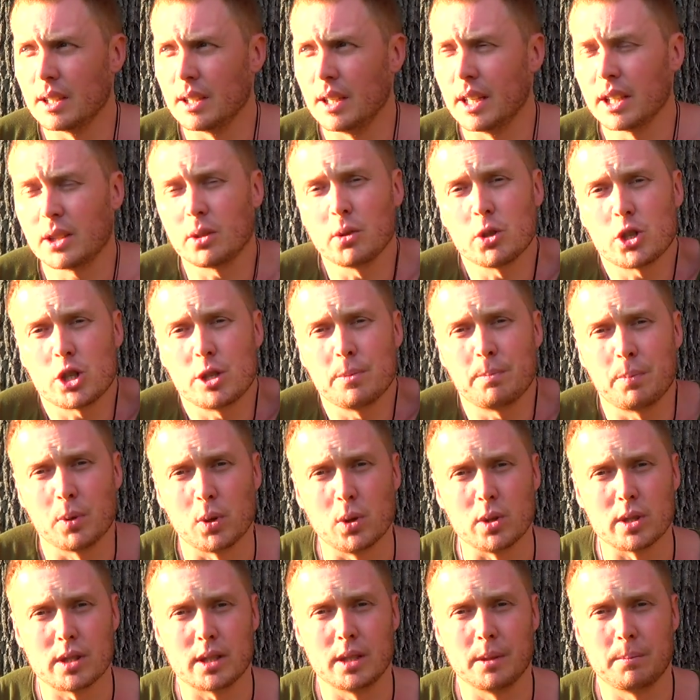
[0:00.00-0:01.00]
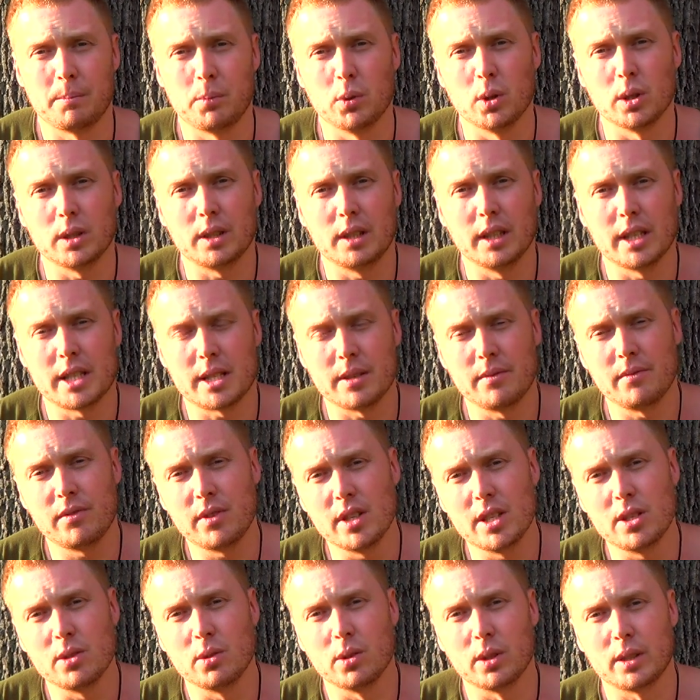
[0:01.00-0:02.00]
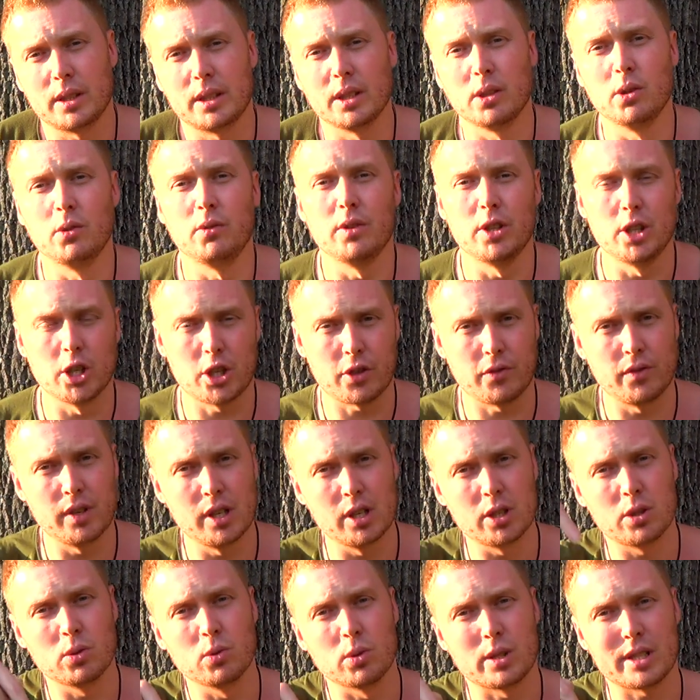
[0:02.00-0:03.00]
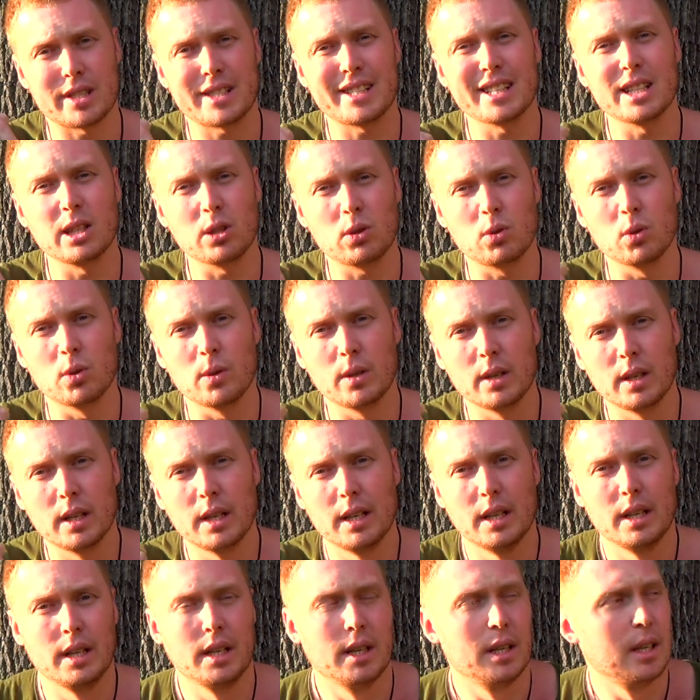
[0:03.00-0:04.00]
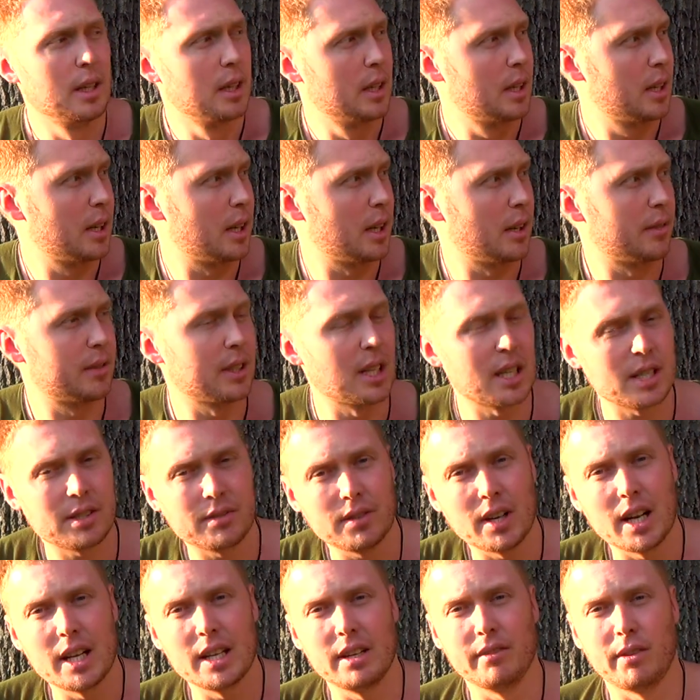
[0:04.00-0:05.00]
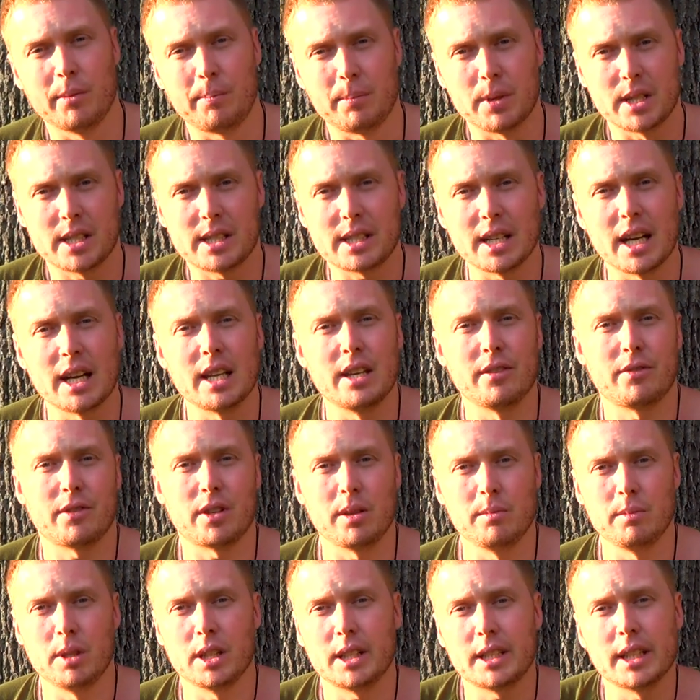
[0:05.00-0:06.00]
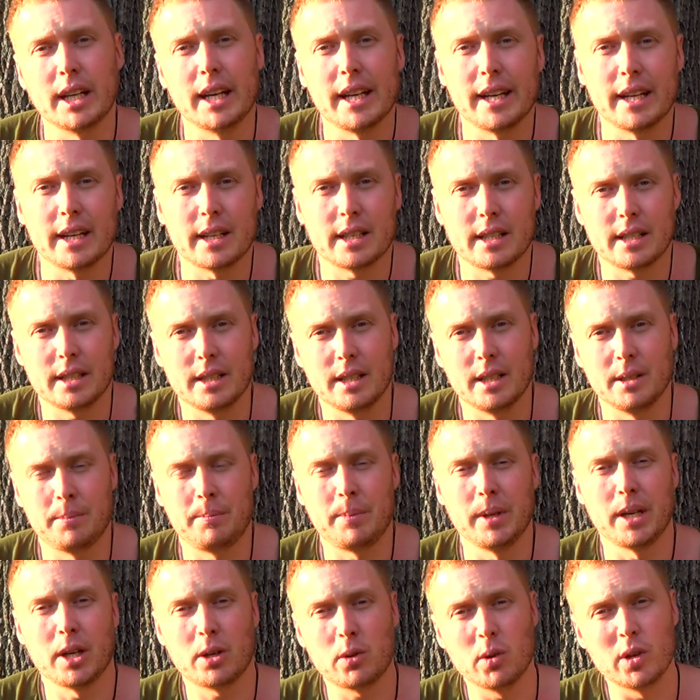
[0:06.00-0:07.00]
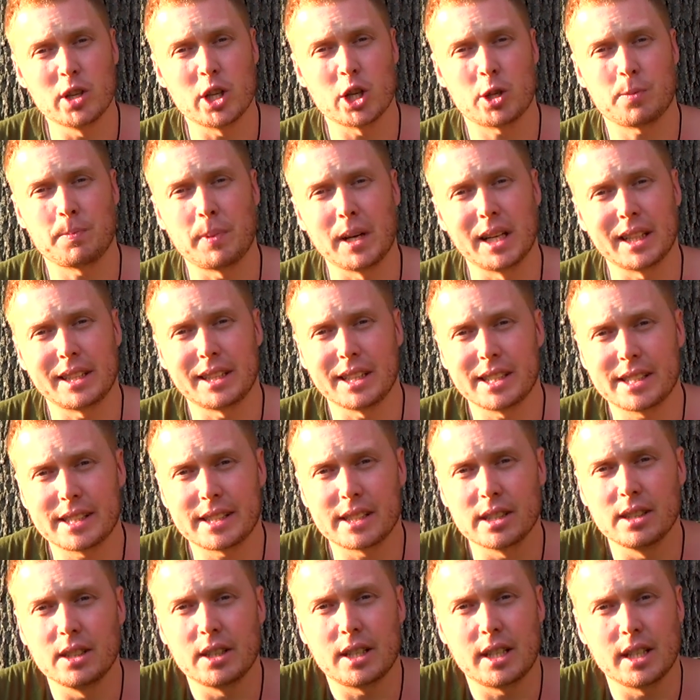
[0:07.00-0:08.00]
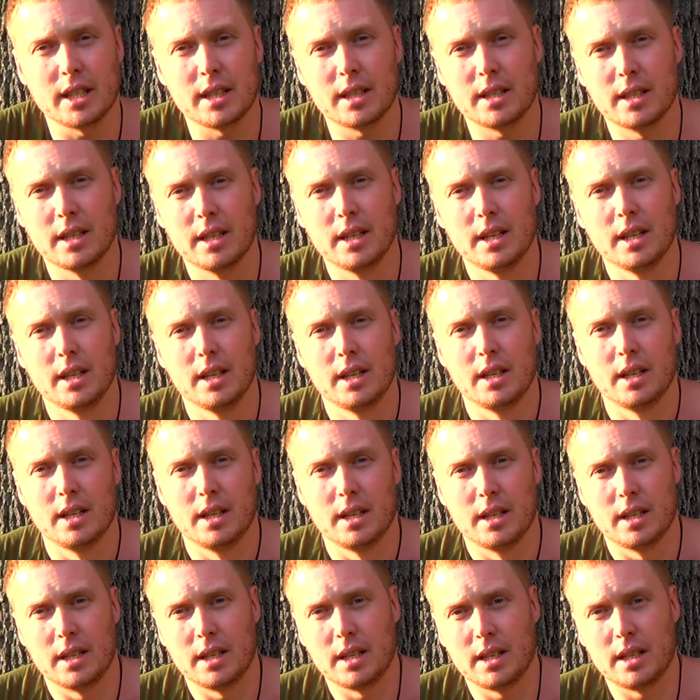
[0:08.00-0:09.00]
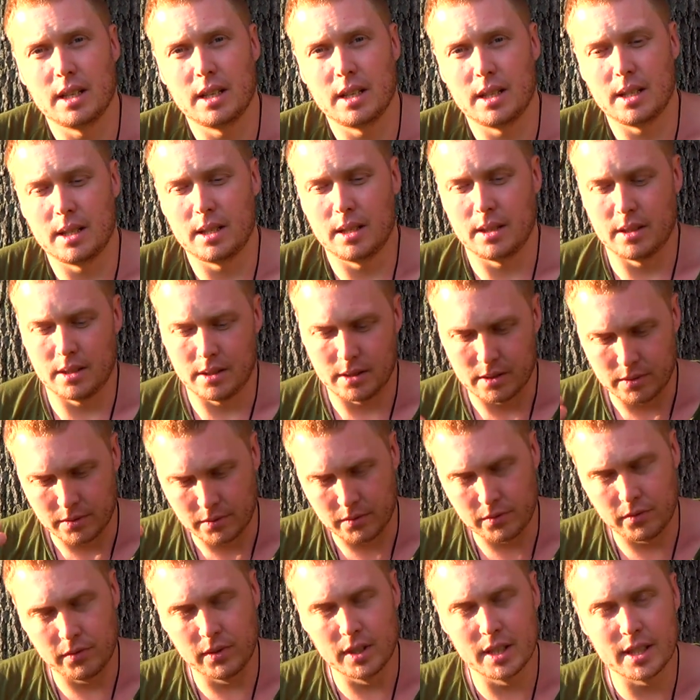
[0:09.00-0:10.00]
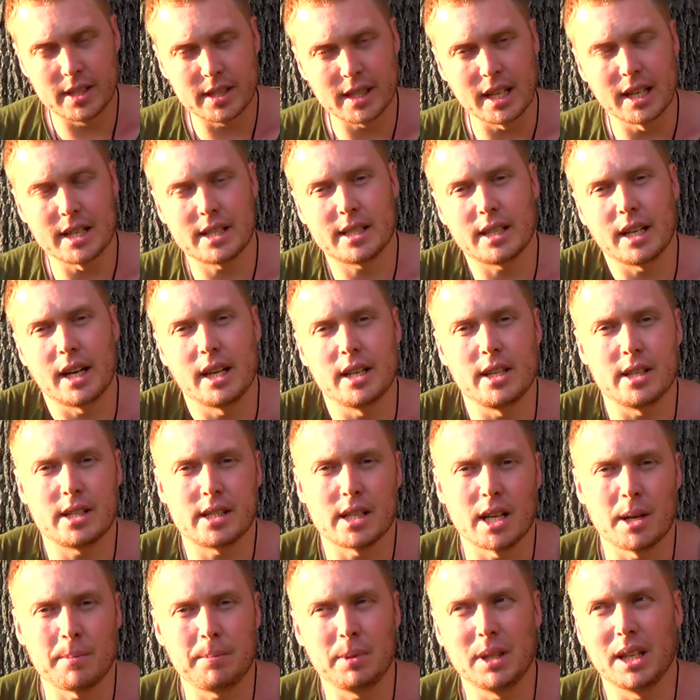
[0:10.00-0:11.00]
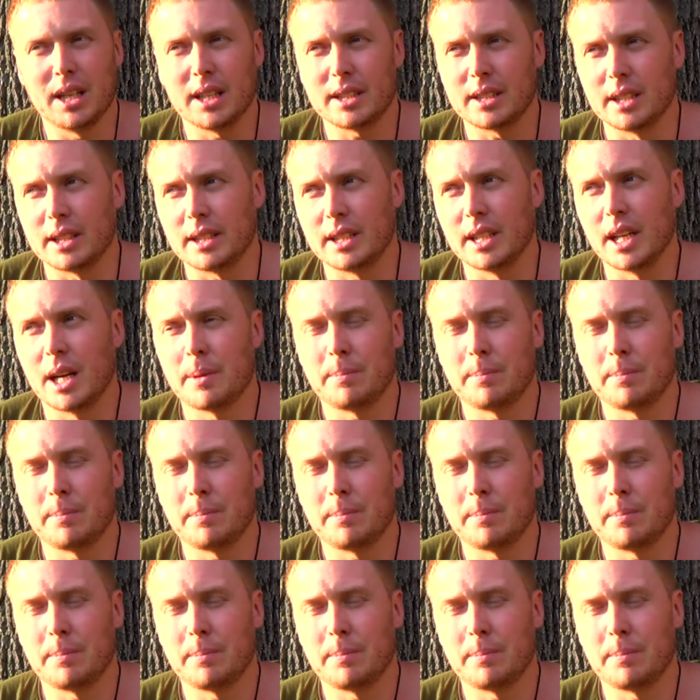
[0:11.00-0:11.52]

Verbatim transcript: э, это очень просто. Под этим видео ты увидишь внизу ссылку, в названии, в описании, в комментариях. Переходишь по этой ссылке, а, вылезает страница оплаты, ты